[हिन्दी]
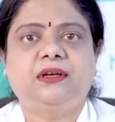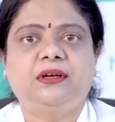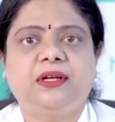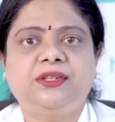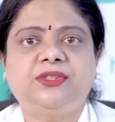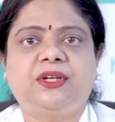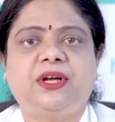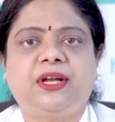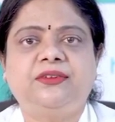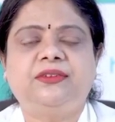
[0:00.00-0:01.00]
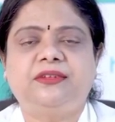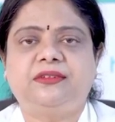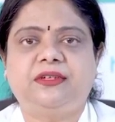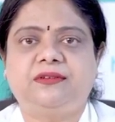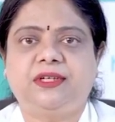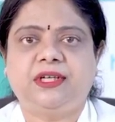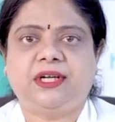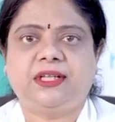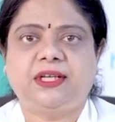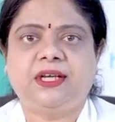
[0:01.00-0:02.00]
कल्चर एंड सेंसिटिविटी
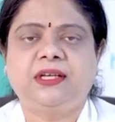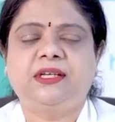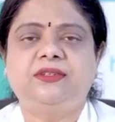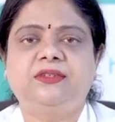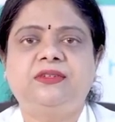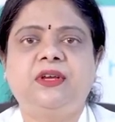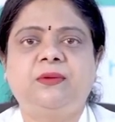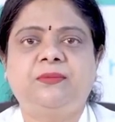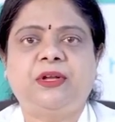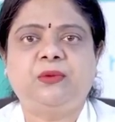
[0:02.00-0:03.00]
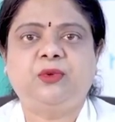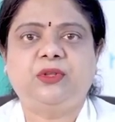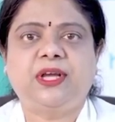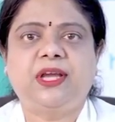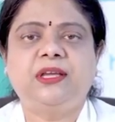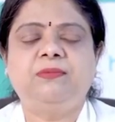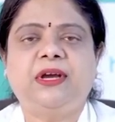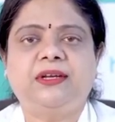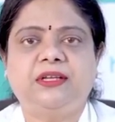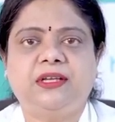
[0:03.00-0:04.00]
कराते हैं जिससे हमें मालूम होता है कि
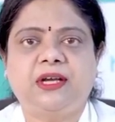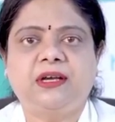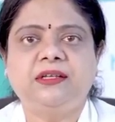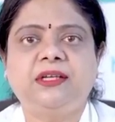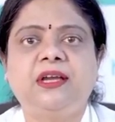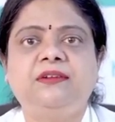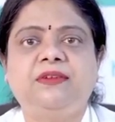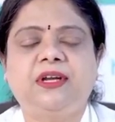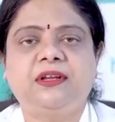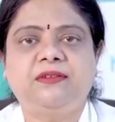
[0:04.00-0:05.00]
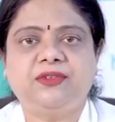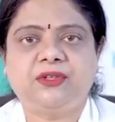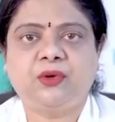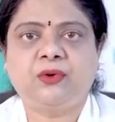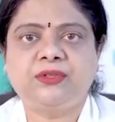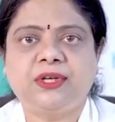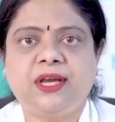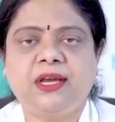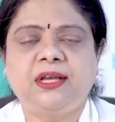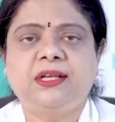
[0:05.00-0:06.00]
बैक्टीरिया या इन्फेक्टिव एजेंट कौन
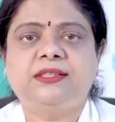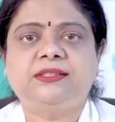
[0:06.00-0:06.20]
सा है